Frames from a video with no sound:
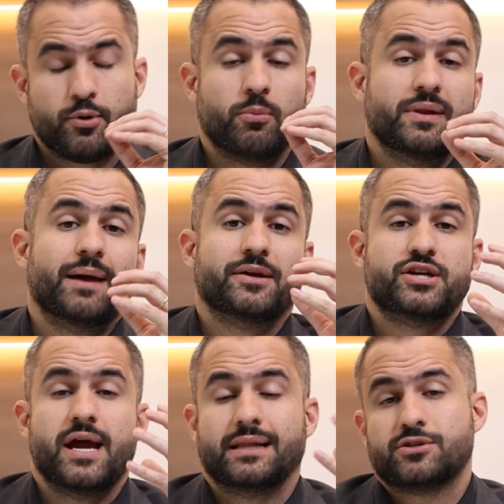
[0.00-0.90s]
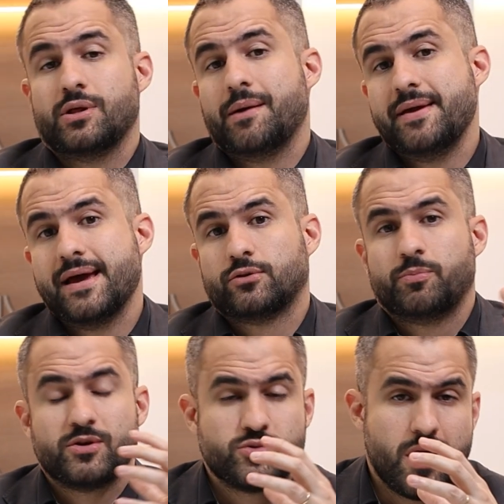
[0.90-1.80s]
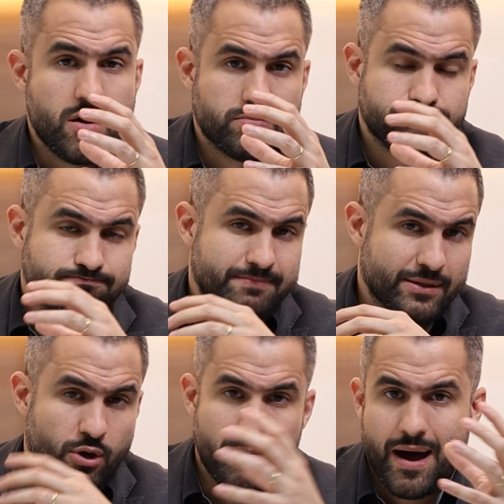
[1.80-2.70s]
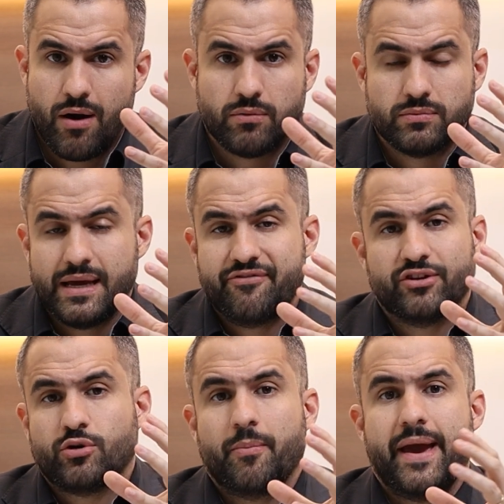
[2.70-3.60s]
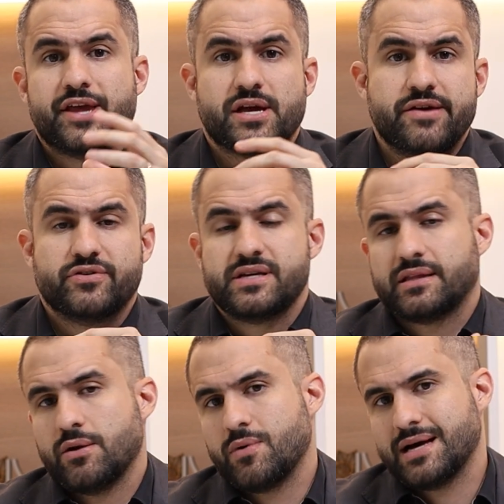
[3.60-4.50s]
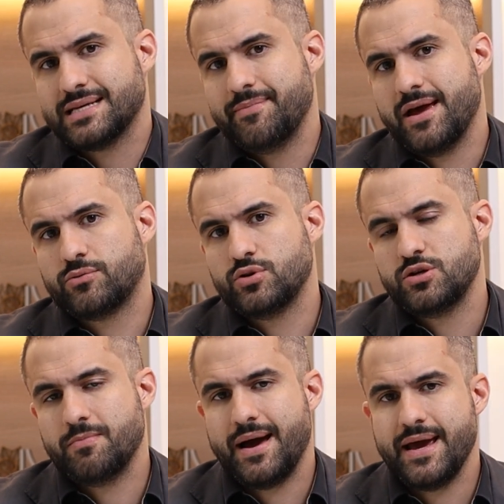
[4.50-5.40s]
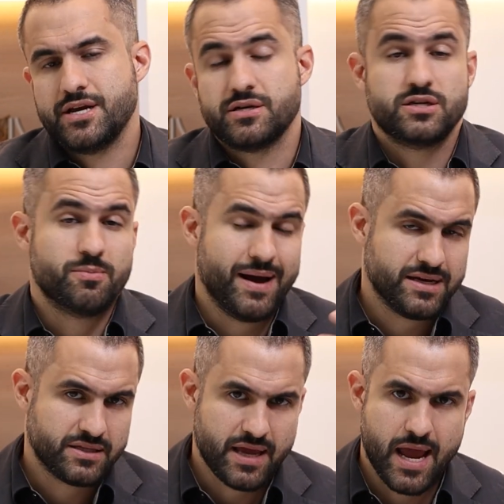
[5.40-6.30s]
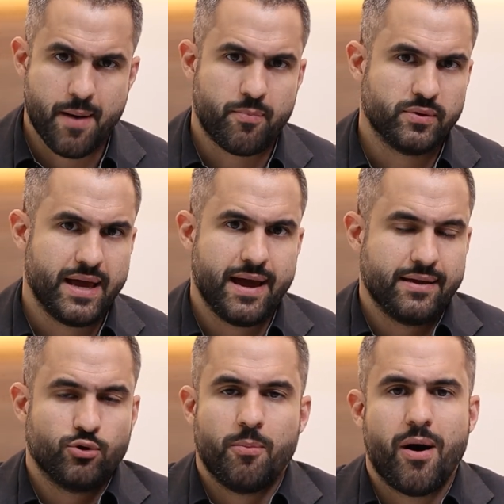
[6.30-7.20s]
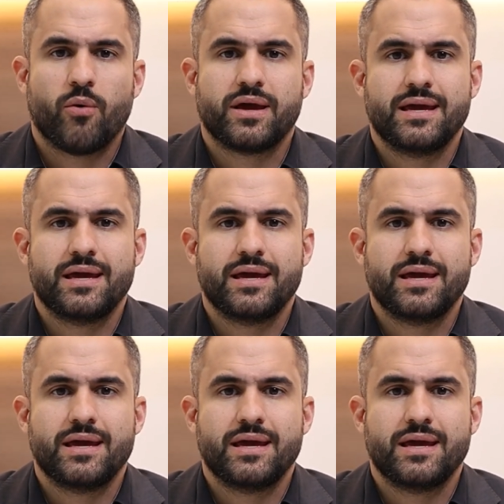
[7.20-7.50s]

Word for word: Problemas de relacionamento, pessoal, é normal. Eventualmente ali você que tem um casamento de mais de mais tempo, né? É normal